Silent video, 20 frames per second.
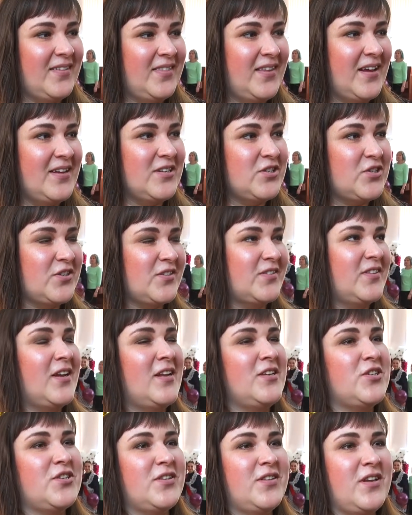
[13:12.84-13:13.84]
А дальше,
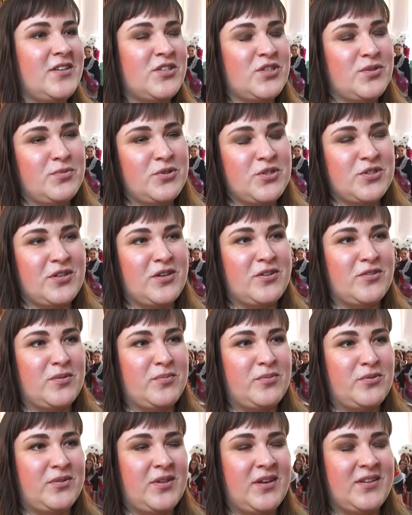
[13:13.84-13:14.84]
дальше, дальше мечтаю
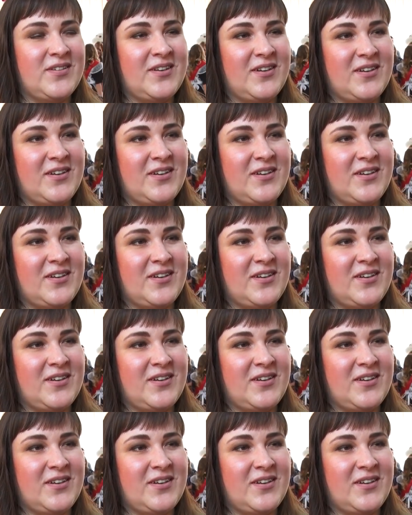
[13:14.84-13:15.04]
наблюдать,